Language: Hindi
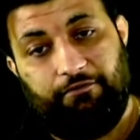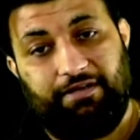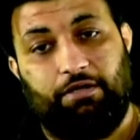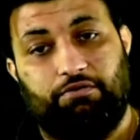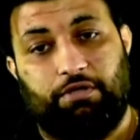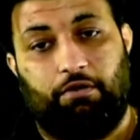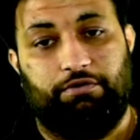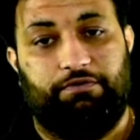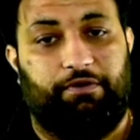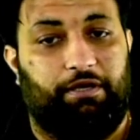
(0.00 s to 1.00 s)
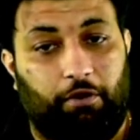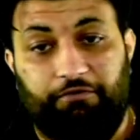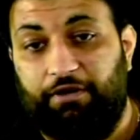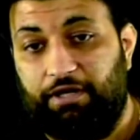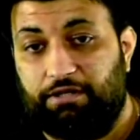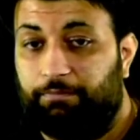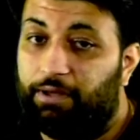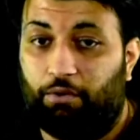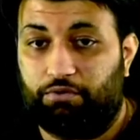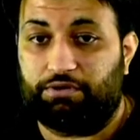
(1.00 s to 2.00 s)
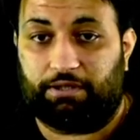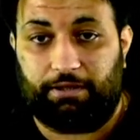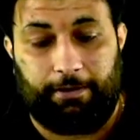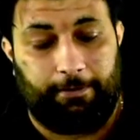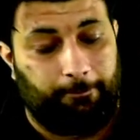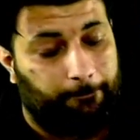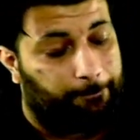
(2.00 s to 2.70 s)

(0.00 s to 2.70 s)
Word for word: वैसा उसका कॉन्फ़िगरेशन भी हो सकता है